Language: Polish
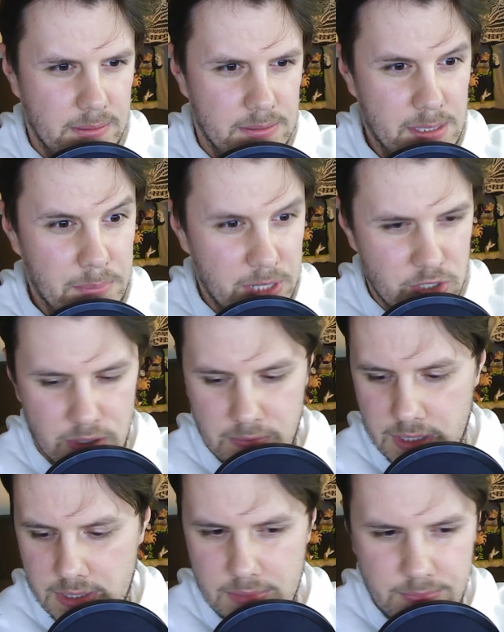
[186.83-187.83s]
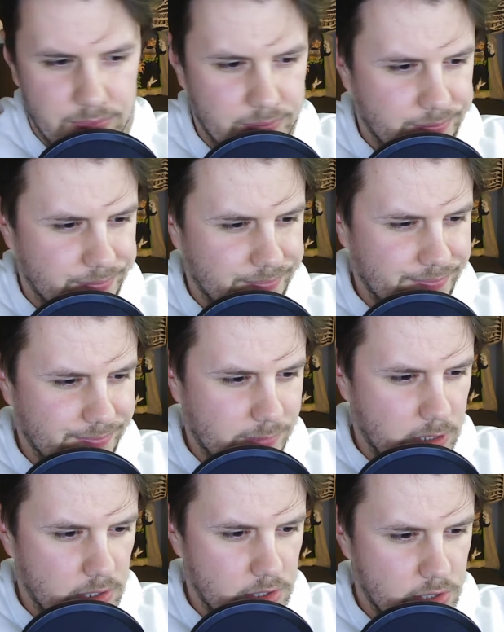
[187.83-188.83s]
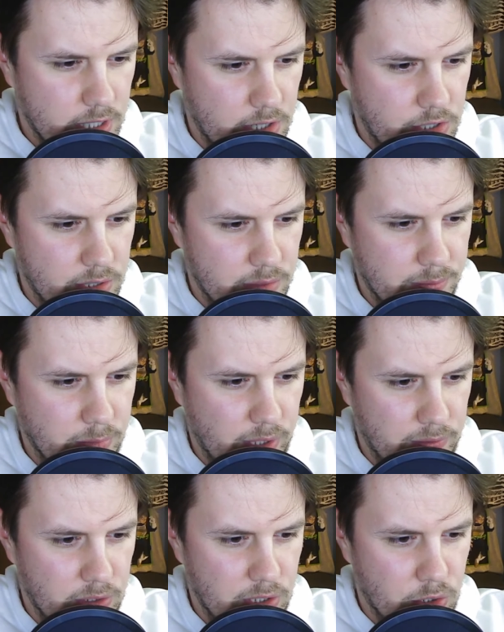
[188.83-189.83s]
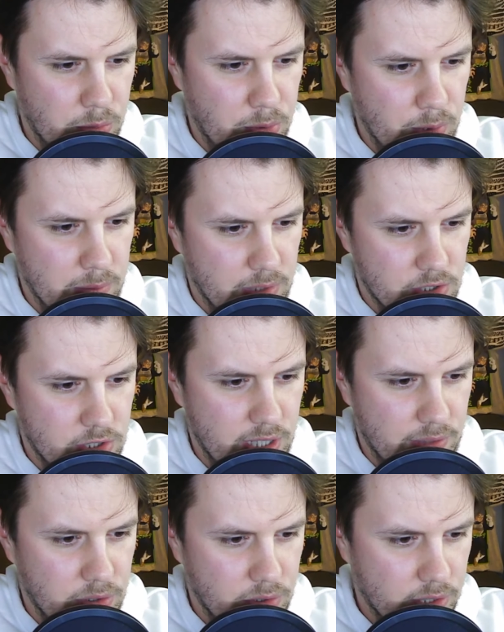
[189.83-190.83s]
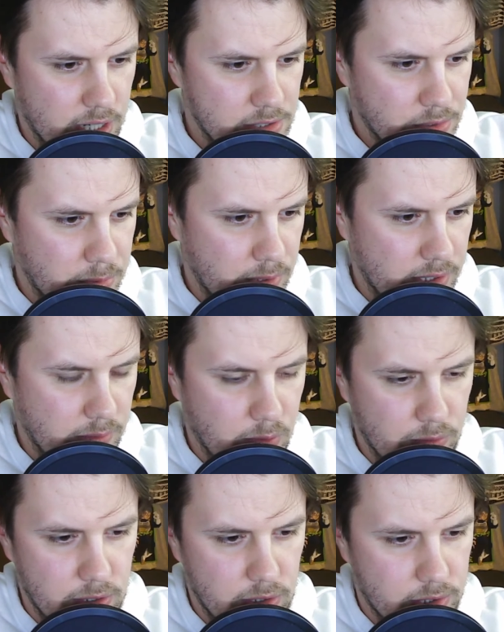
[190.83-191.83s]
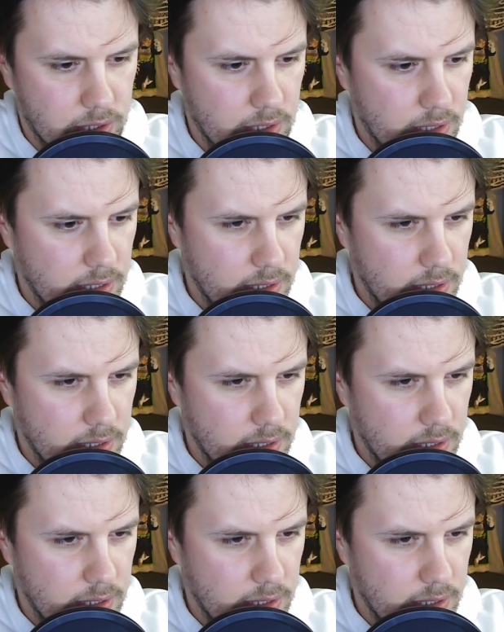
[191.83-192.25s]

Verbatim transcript: Zapraszam Was. Mm, teraz czekajcie, bo dawno nie robiłem, znaczy dawno, no raz robiłem ten Nowy Jork